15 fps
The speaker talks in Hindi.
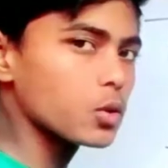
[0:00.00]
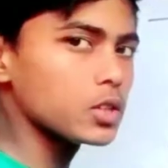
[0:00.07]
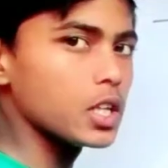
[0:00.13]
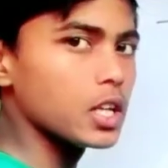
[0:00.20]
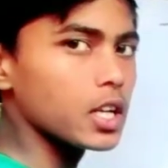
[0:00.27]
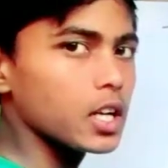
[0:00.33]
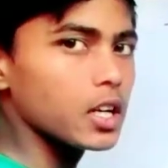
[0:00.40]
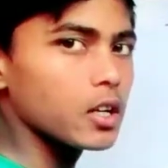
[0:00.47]
हो
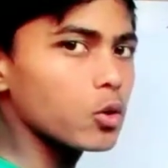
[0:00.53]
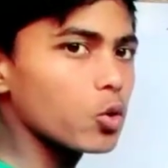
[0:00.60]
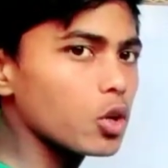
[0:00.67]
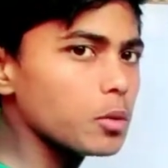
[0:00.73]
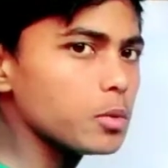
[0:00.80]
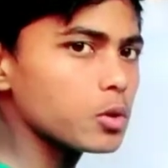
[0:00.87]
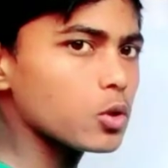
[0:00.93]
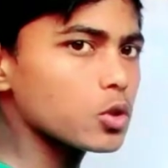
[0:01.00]
जाएगा
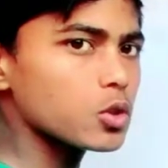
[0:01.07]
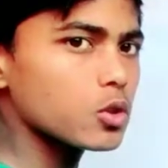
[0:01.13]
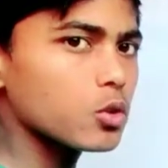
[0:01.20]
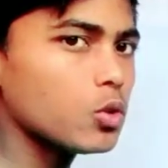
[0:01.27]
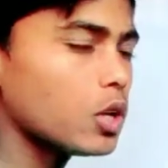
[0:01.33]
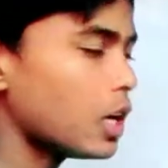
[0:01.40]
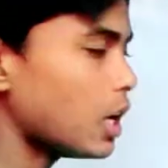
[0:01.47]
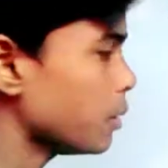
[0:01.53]
कोई भी क्वेश्चन
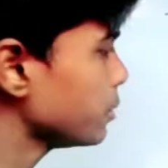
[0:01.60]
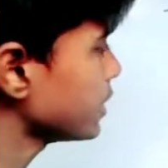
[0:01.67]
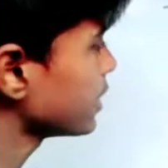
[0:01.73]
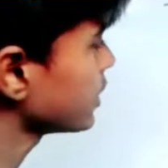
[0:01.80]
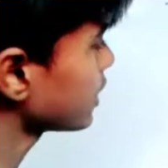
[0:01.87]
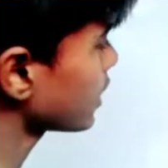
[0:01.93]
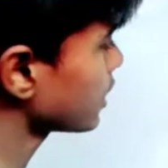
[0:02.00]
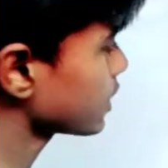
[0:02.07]
हो आप
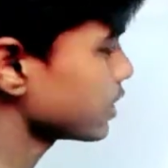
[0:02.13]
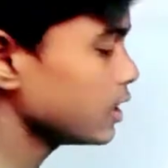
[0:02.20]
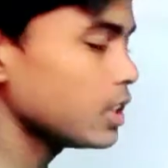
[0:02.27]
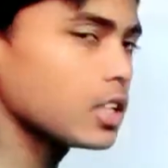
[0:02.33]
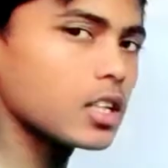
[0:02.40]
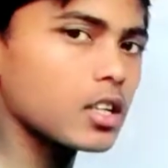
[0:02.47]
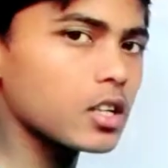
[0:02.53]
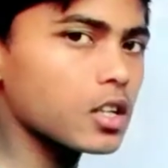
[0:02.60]
इसी तरह से
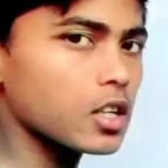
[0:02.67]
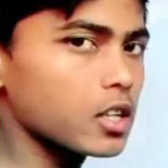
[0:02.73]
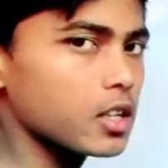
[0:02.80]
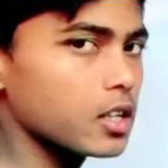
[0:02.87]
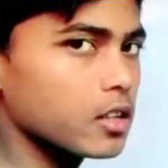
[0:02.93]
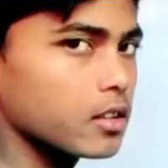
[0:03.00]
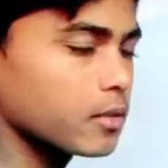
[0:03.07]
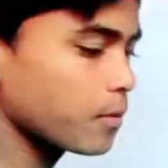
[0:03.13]
करना